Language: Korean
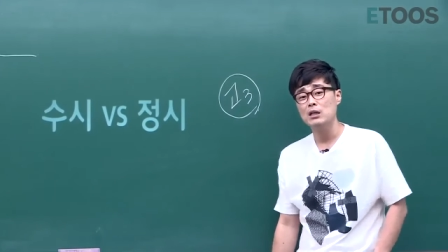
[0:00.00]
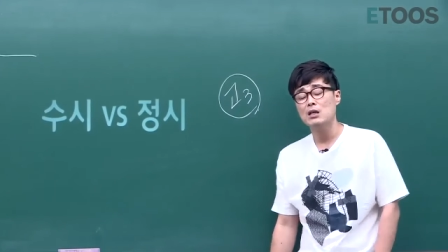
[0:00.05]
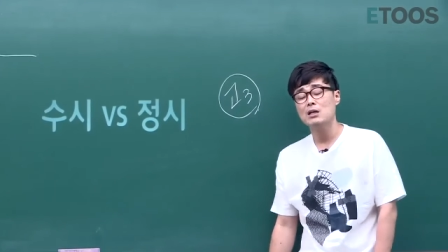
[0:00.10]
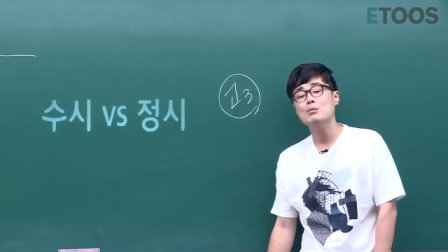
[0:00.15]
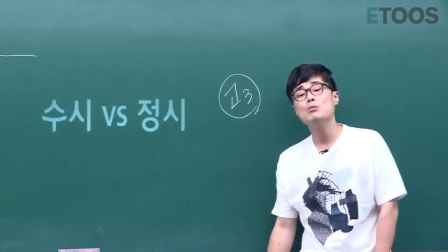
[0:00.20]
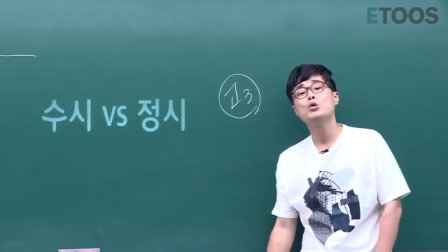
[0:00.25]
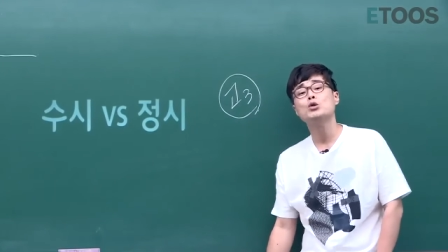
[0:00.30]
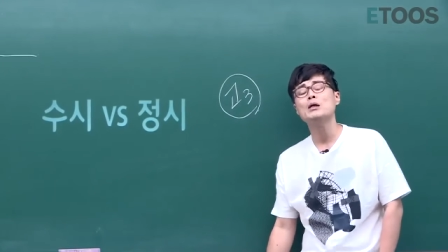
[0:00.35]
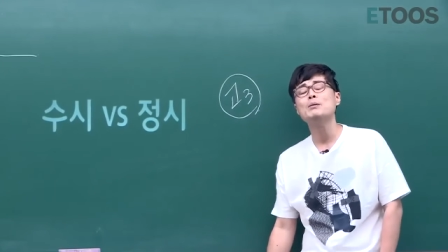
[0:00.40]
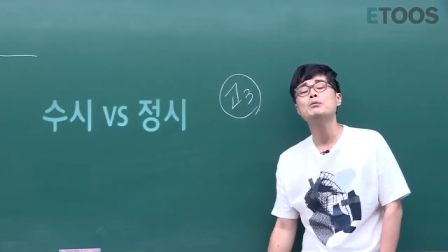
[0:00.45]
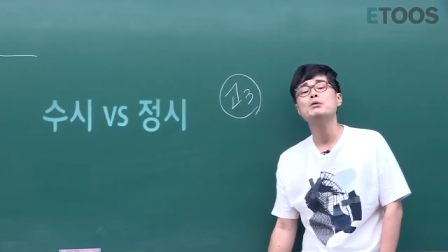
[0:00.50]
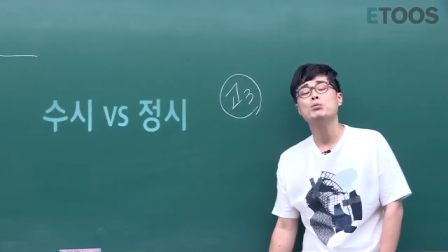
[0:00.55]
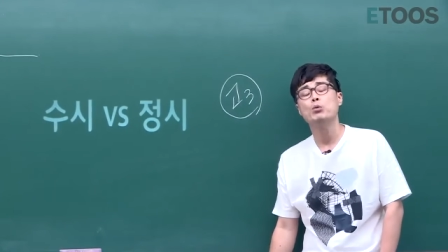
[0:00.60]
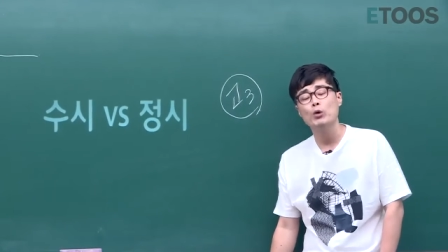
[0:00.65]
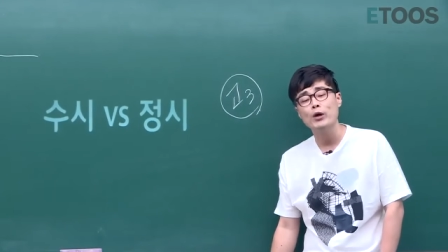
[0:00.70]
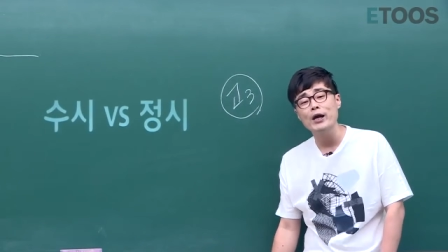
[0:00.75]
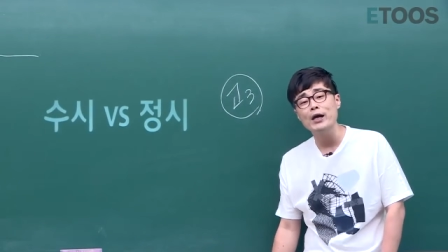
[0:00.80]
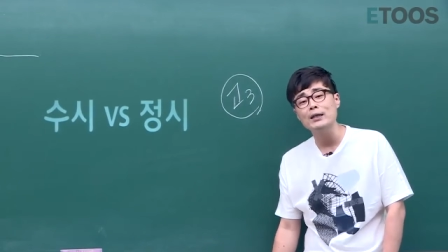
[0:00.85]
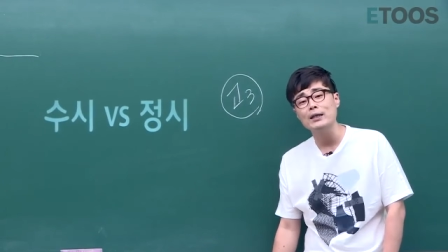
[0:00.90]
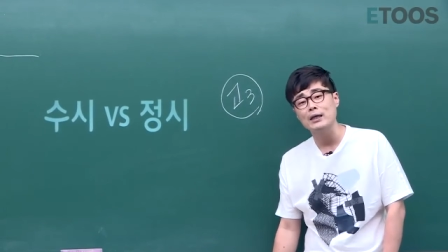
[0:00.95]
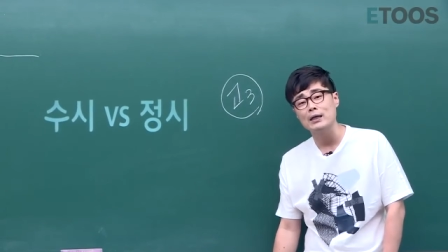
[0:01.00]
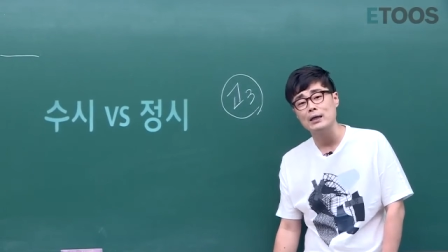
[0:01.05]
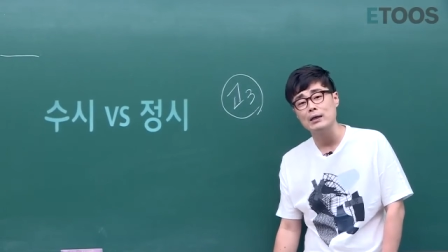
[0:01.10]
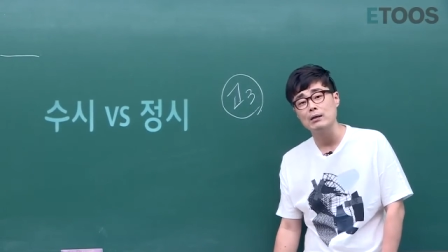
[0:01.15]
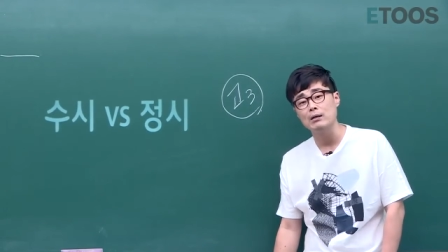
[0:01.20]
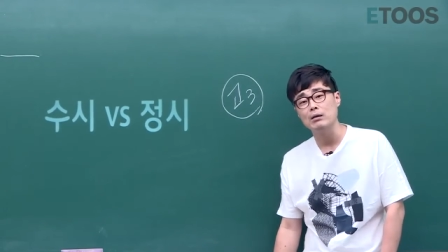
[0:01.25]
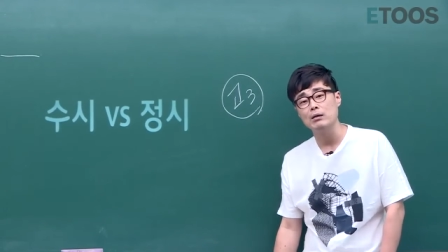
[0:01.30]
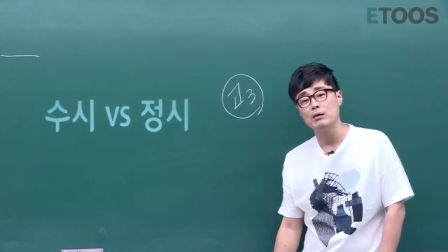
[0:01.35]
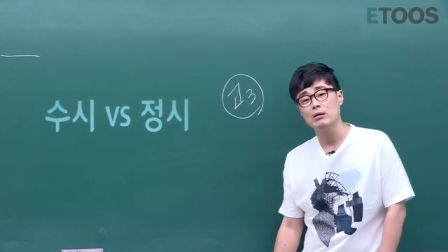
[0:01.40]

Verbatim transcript: 그럼 고3들 뭐 해야 될까요?